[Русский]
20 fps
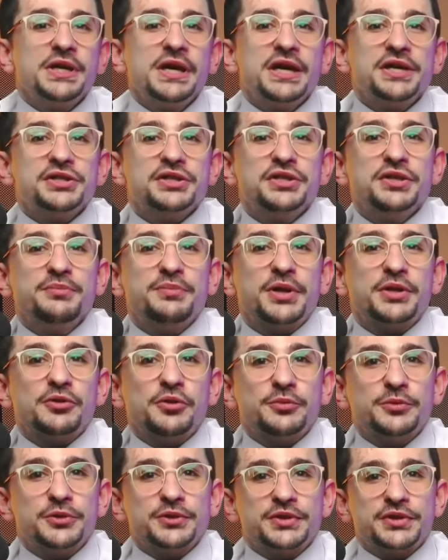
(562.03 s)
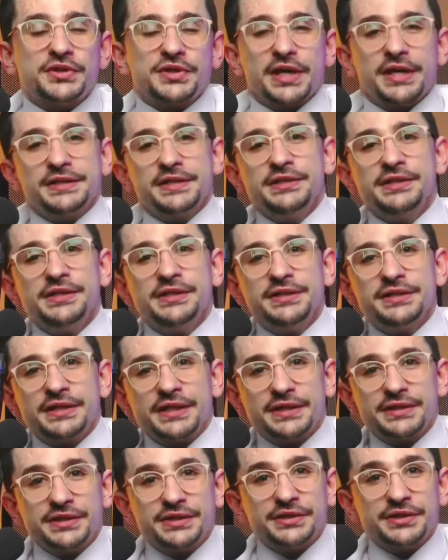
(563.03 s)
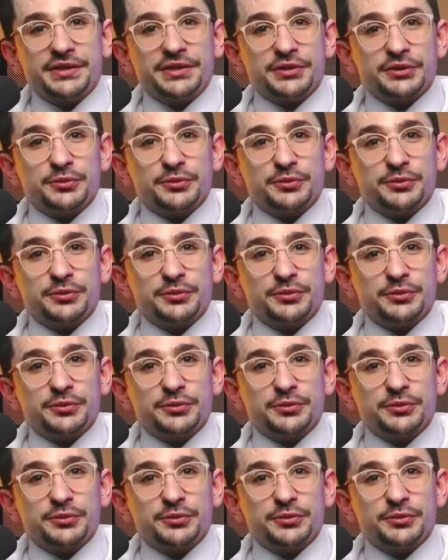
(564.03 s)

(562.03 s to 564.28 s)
гражданам подобную снисходительность российские